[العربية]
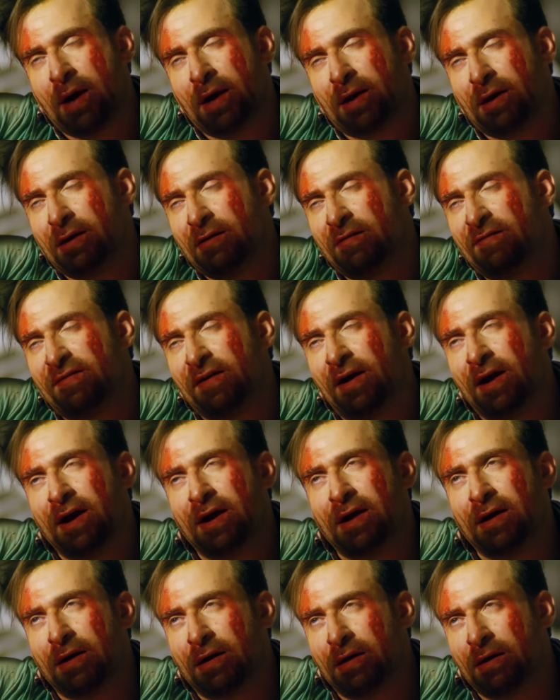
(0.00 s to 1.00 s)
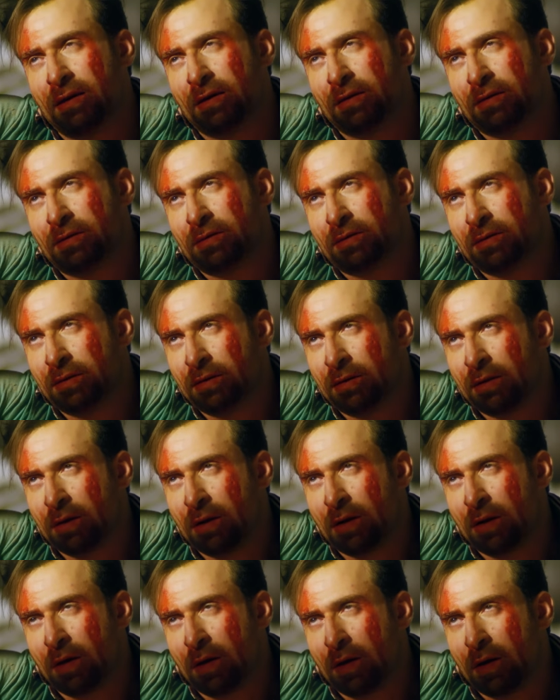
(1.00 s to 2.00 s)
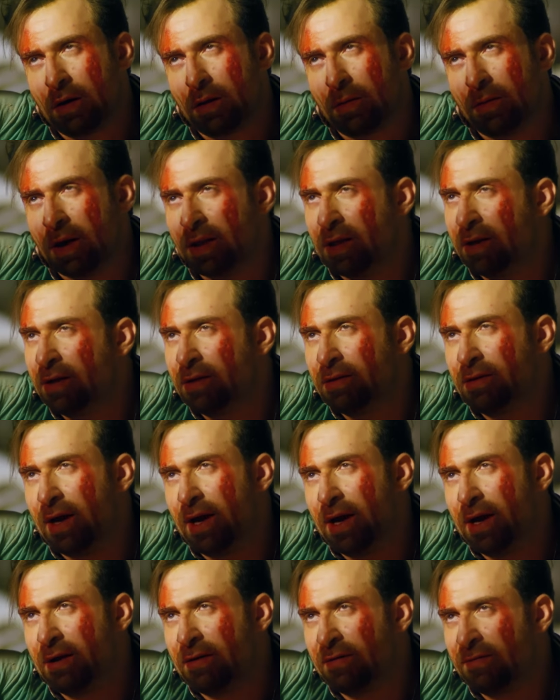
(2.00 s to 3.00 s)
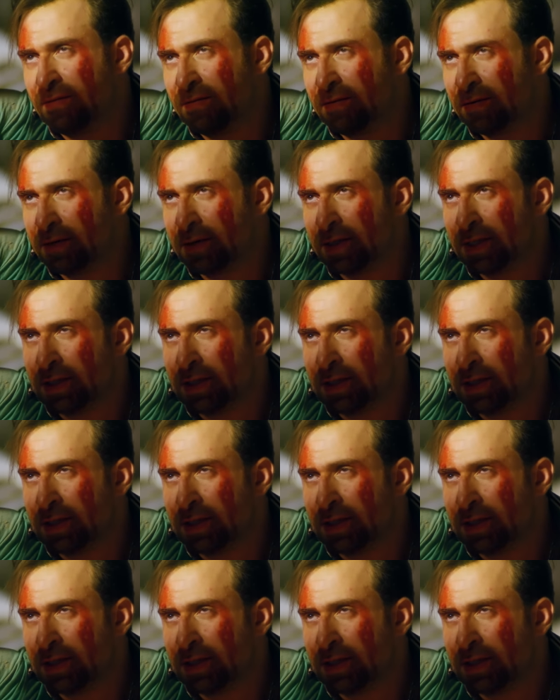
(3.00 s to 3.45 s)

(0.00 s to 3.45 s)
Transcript: أكيد في حاجة غلط وبعدين أنت عارف